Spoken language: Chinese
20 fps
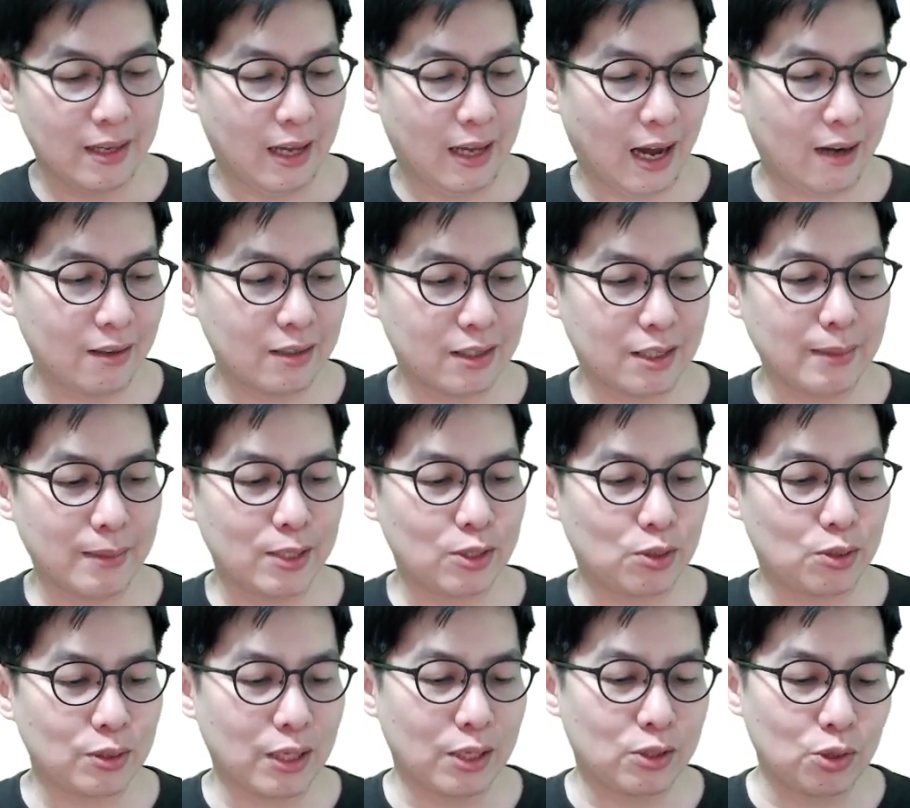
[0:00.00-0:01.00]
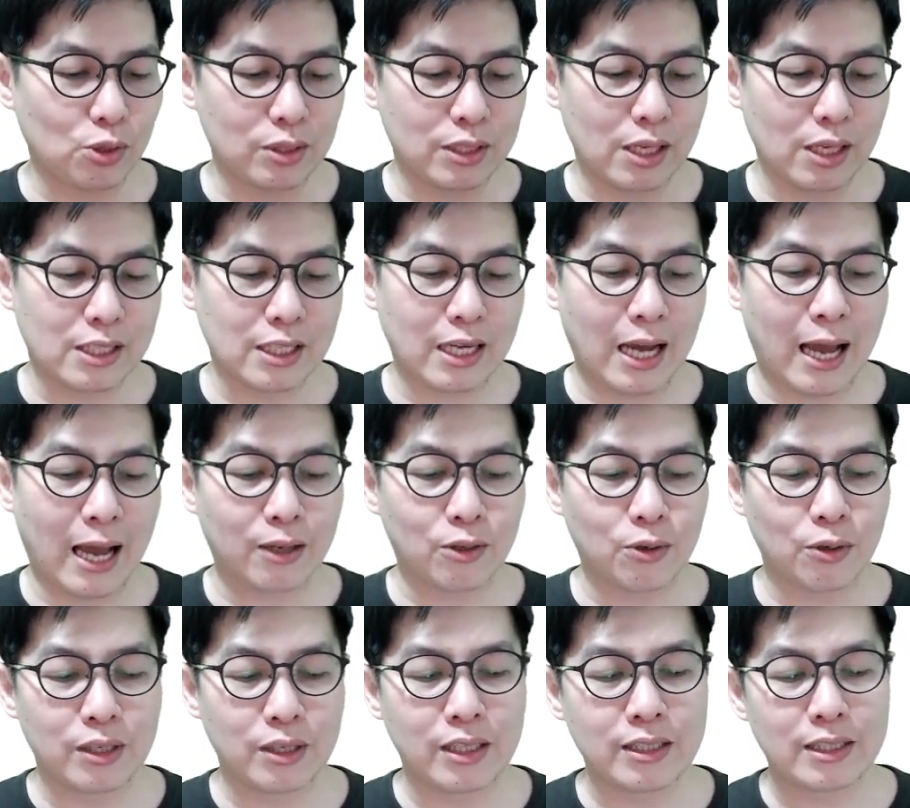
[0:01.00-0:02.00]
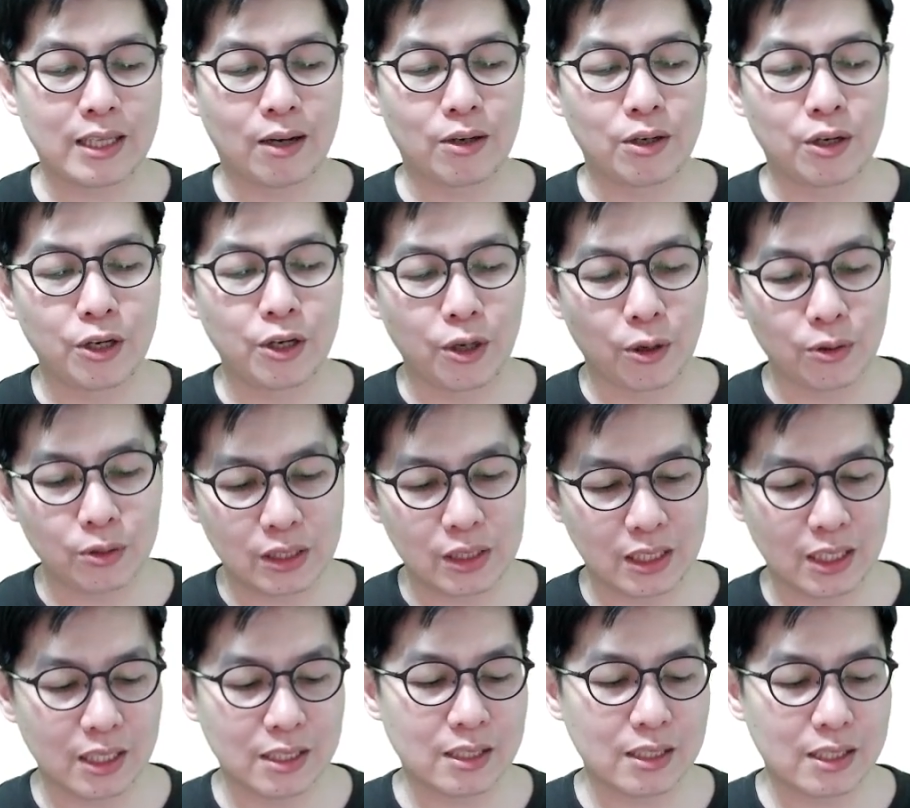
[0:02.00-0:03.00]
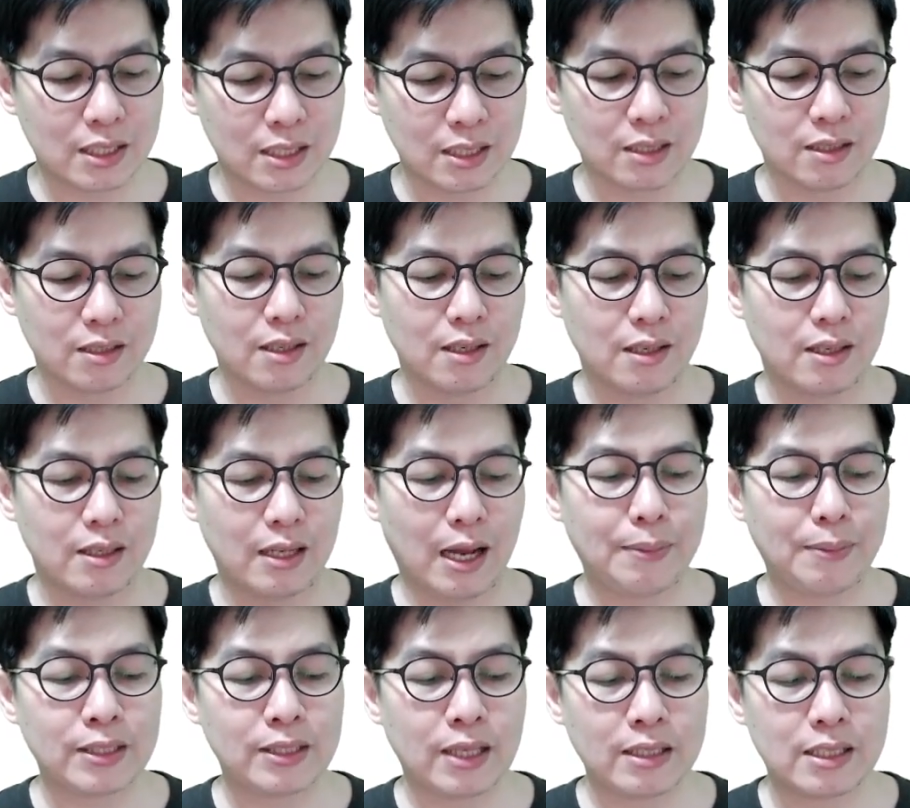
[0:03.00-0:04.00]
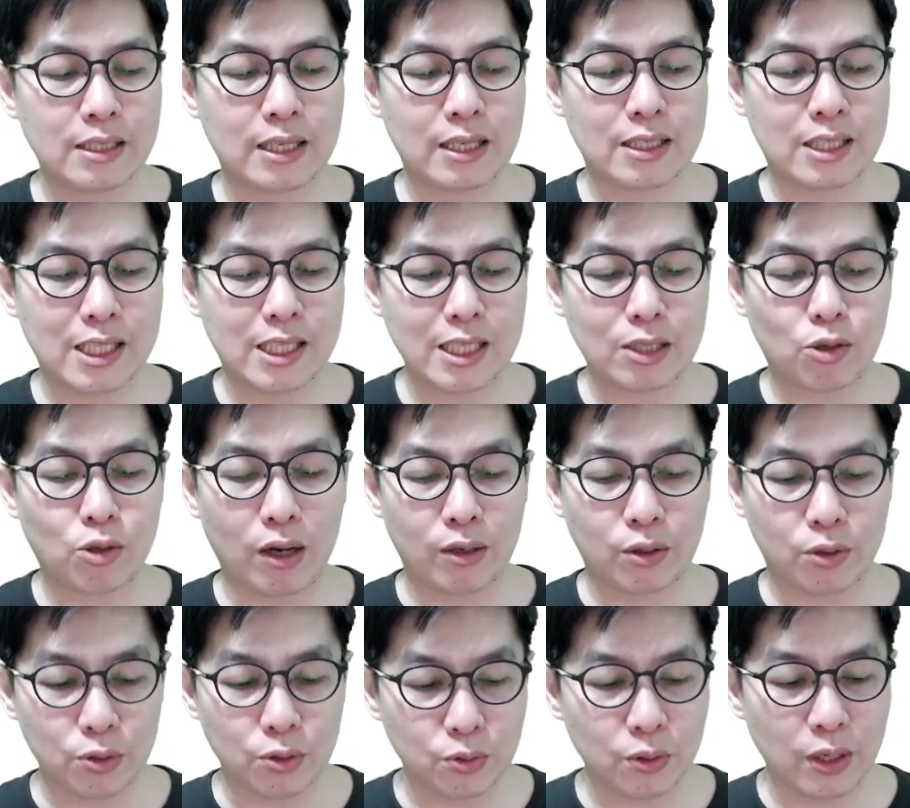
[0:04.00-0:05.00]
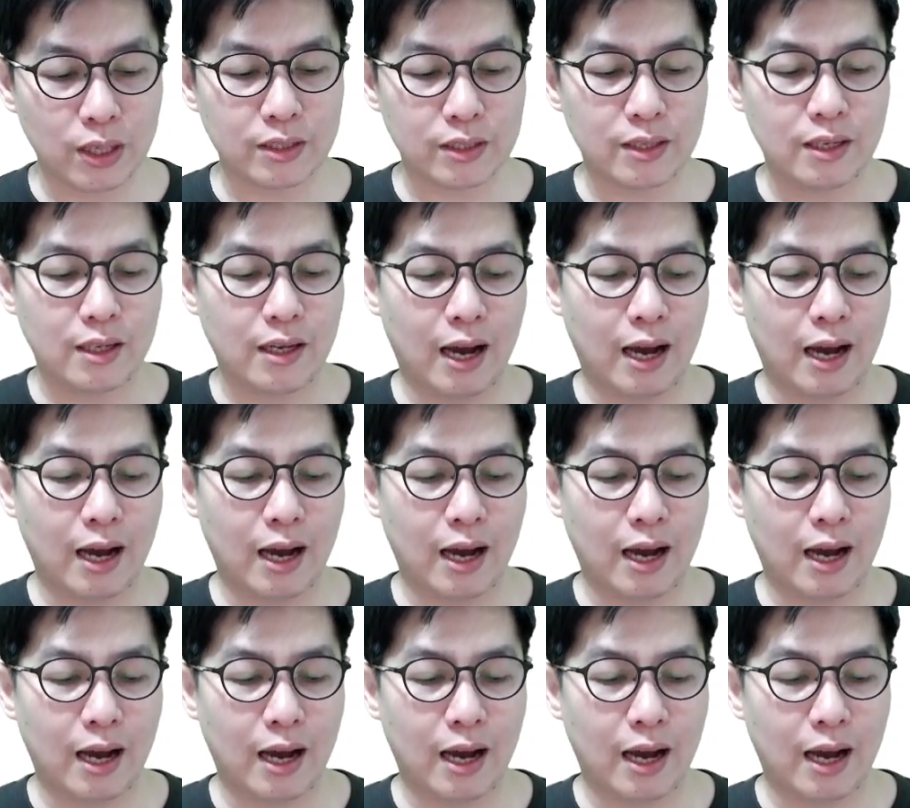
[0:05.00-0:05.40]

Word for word: 好，这本书的作者是一个韩国人，叫刘廷植，他本身是一个气管顾问。